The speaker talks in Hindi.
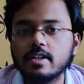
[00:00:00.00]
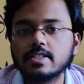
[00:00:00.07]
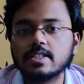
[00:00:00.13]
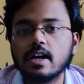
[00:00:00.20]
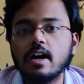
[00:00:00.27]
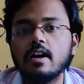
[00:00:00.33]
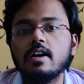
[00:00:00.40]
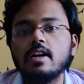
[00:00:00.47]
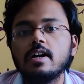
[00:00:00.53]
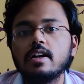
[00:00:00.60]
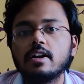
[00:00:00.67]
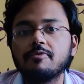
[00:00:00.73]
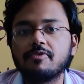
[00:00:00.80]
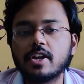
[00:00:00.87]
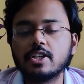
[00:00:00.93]
हर्ट्स का
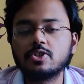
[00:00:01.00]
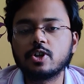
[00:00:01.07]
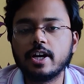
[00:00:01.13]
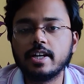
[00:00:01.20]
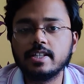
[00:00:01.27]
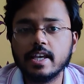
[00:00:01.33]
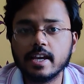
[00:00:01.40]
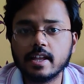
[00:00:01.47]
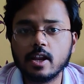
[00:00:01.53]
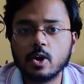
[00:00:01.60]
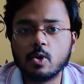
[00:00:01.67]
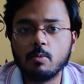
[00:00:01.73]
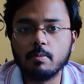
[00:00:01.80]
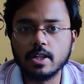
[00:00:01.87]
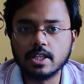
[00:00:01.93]
रिफ्रेश रेट देखने
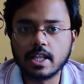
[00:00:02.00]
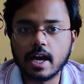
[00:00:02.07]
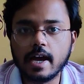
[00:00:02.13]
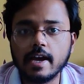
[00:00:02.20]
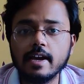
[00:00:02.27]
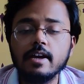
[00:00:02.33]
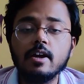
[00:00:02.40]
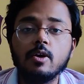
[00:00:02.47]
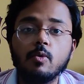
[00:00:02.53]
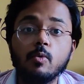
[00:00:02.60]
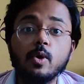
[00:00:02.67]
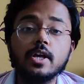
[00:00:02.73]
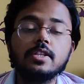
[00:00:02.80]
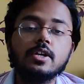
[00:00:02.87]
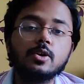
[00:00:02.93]
को मिलता है
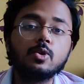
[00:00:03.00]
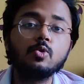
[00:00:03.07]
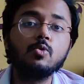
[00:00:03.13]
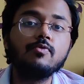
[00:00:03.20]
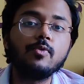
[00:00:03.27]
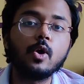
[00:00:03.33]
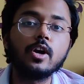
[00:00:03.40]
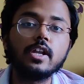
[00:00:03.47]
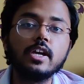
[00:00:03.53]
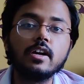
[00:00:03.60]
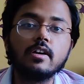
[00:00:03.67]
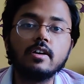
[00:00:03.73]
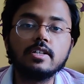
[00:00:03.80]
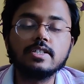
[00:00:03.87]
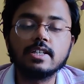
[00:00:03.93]
विद 240
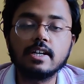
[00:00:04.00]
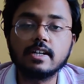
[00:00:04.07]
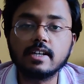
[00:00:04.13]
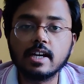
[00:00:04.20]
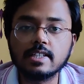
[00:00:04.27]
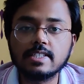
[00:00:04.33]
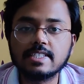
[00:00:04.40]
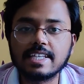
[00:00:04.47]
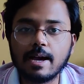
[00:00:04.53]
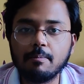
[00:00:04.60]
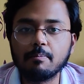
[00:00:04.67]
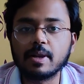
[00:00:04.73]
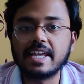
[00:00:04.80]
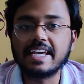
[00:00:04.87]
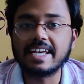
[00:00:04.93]
हर्ट्स टच
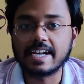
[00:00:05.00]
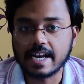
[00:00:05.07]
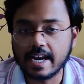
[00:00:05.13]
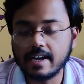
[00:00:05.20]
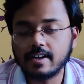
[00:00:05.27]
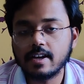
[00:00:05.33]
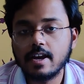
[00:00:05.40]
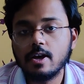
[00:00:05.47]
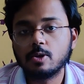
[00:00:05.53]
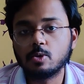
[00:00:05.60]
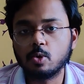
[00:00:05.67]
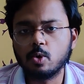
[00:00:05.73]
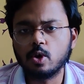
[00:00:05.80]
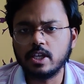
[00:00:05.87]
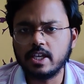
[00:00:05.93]
सैम्पलिंग रेट तो